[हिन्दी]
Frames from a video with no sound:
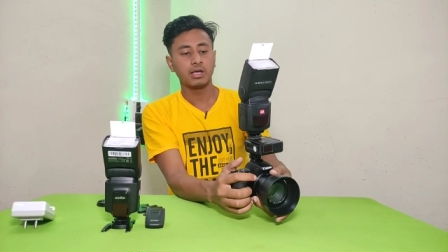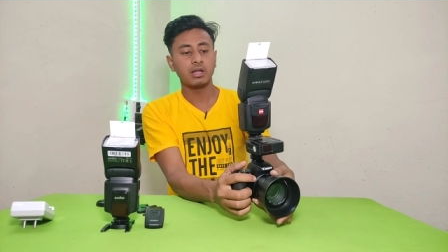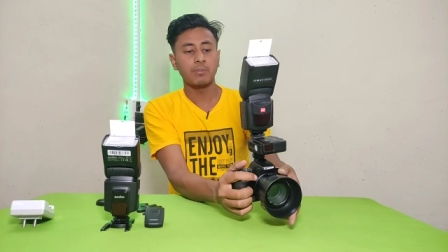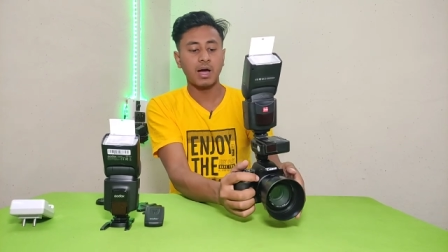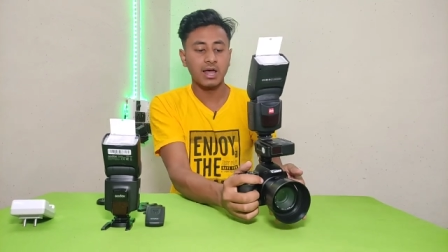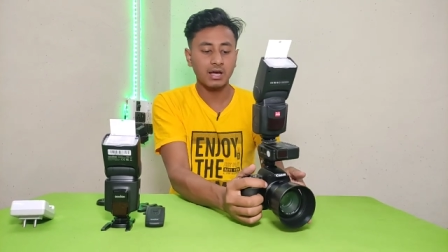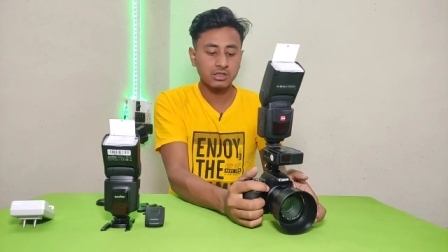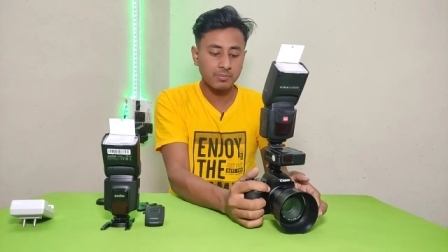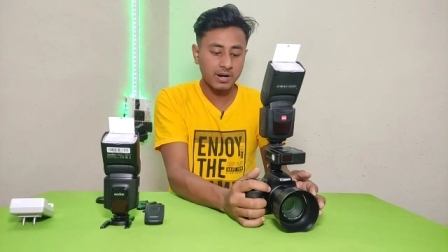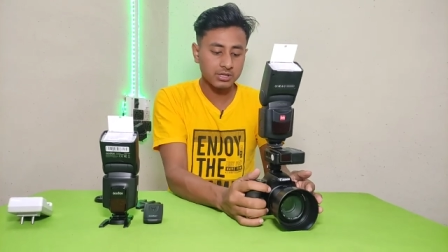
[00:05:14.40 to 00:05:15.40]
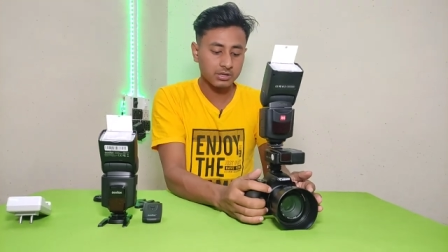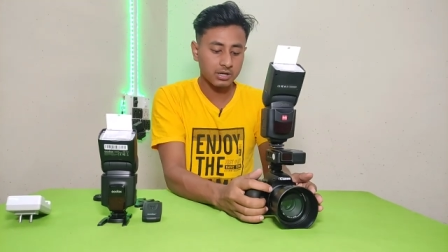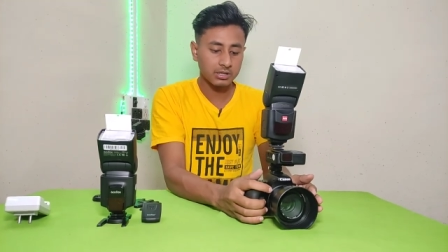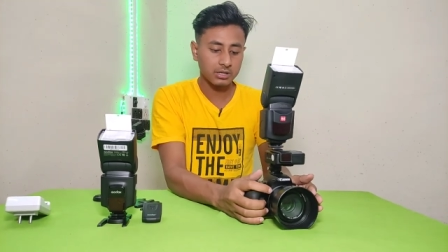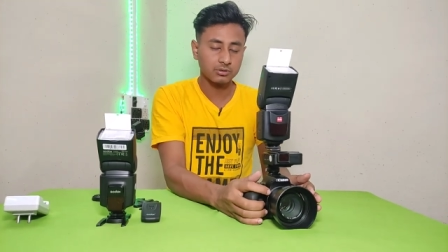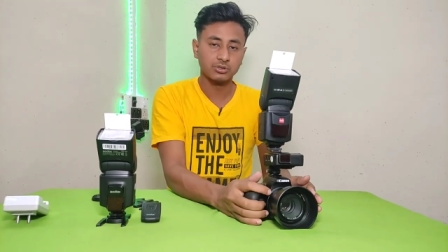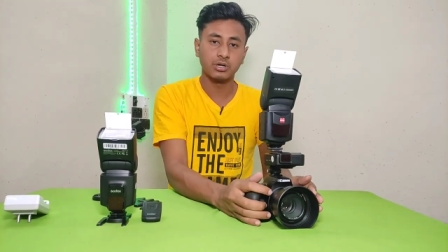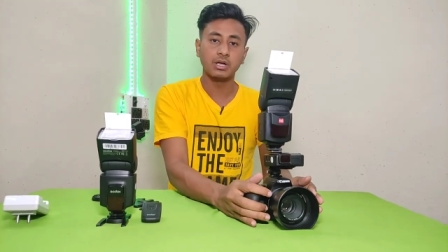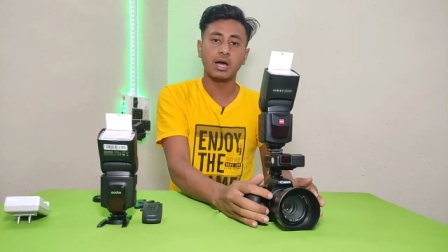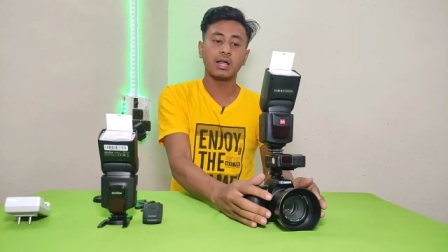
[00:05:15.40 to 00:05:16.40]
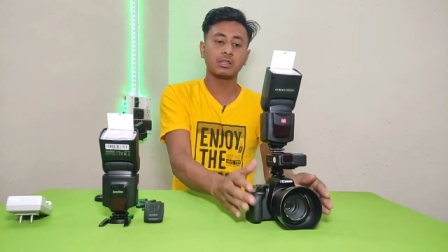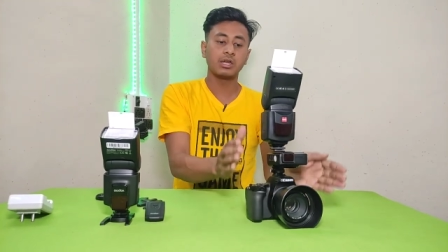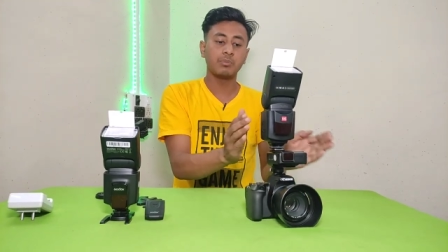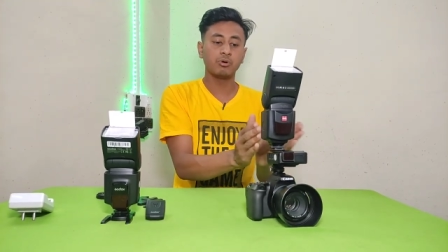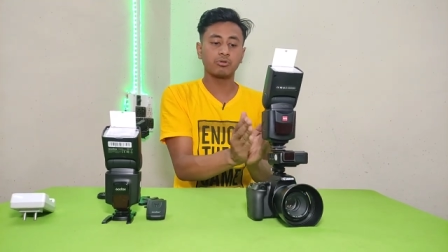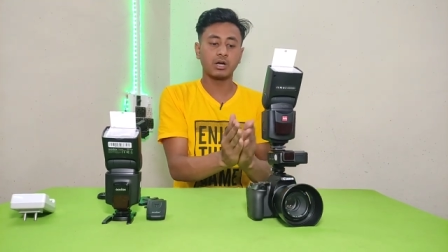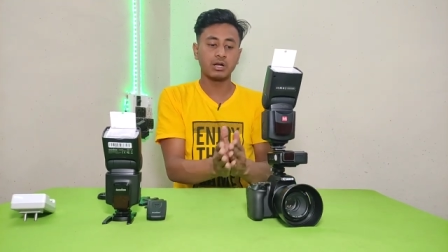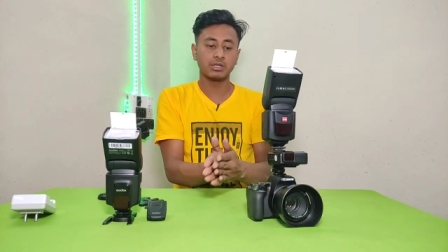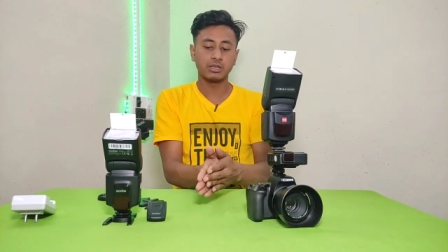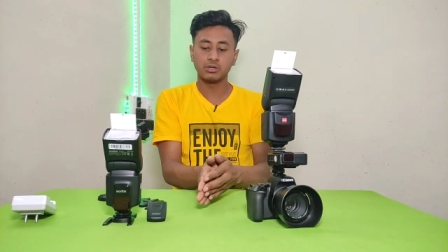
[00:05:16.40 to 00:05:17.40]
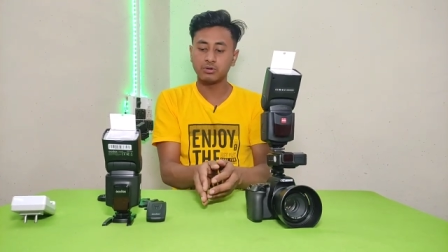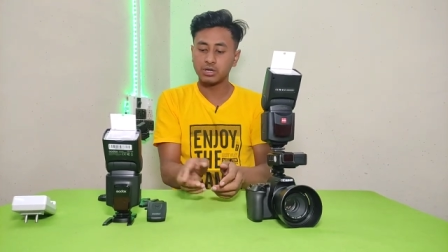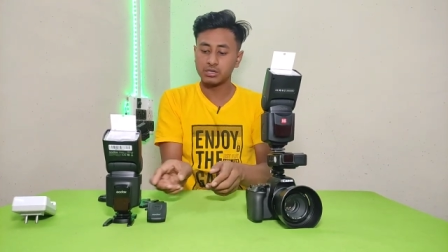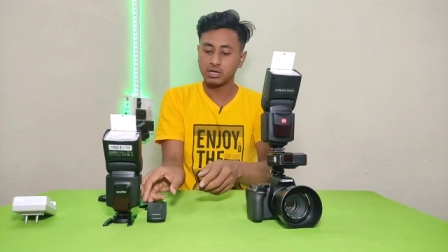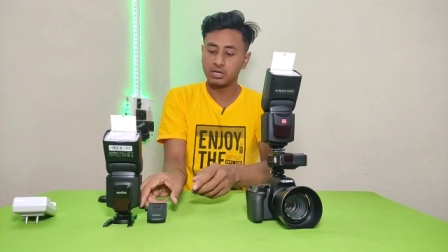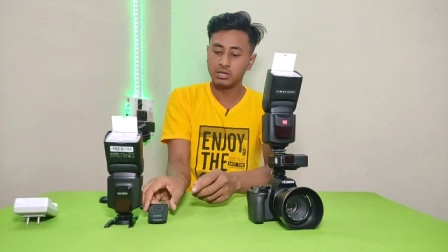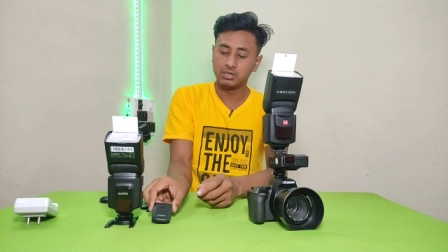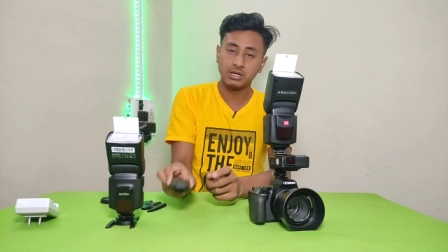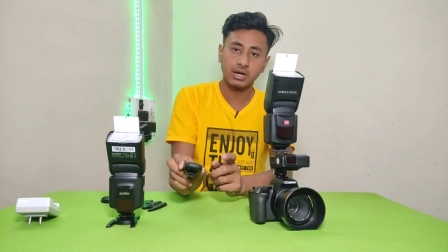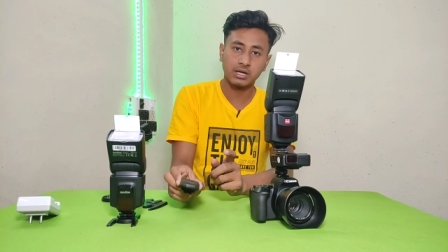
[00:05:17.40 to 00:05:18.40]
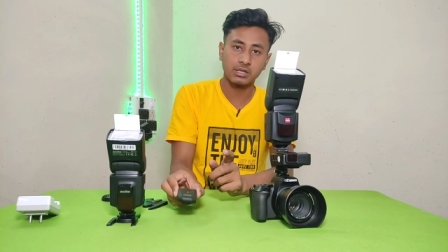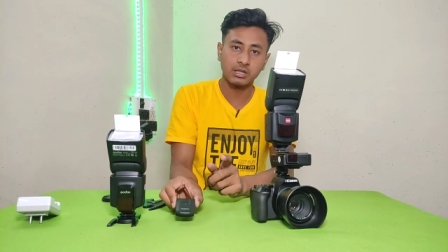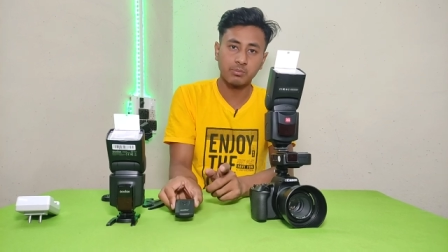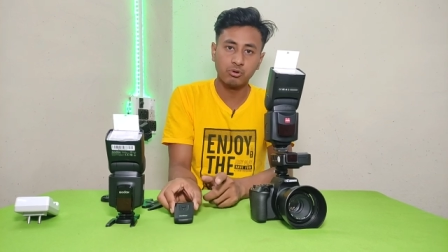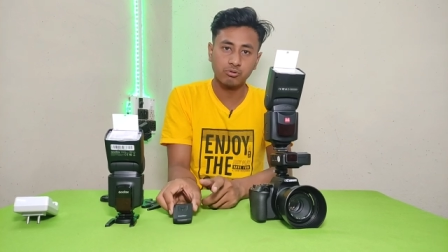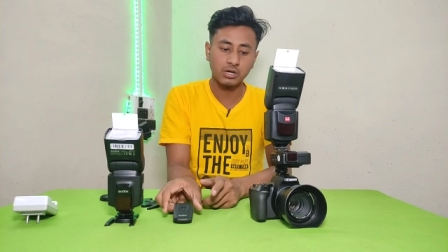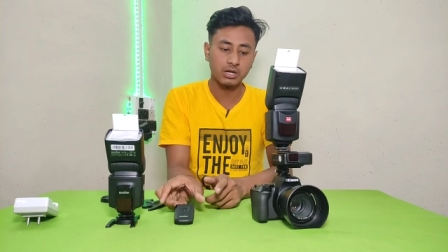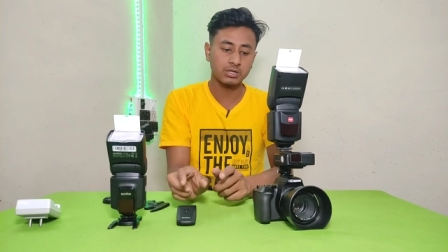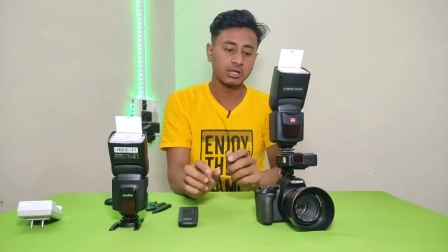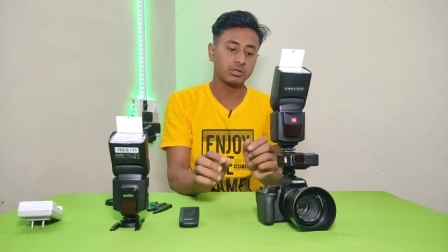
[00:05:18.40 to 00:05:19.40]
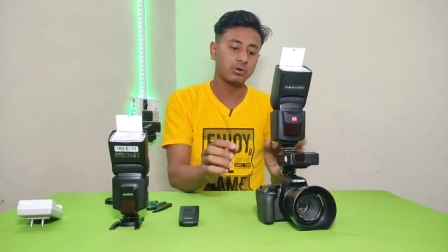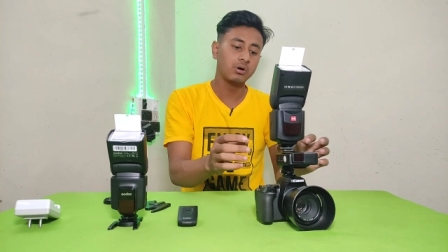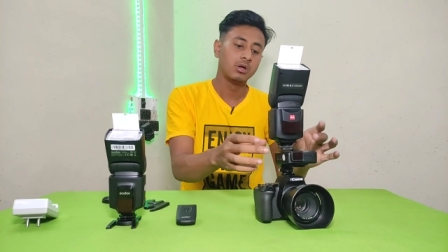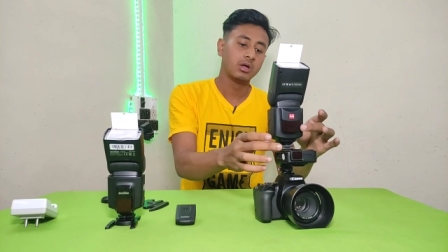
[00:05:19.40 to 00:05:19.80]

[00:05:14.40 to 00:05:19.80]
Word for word: लेकिन आप अलग से परचेस करना चाहते हो सॉरी अलग से आप यूज़ करना चाहते हो जैसे कि टिगर के साथ आप यूज़ करना चाहते हो